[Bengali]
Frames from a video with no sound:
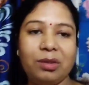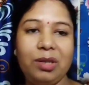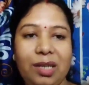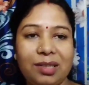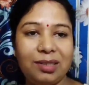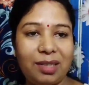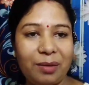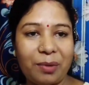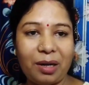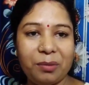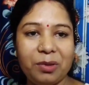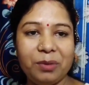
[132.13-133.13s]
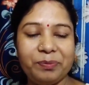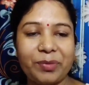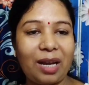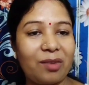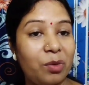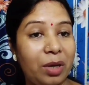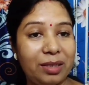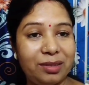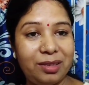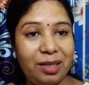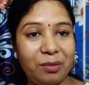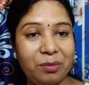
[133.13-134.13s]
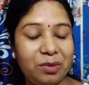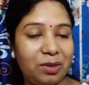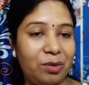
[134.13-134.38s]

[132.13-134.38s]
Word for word: তো লিকার চাই বানাবো আর একটু খাচ্ছিলাম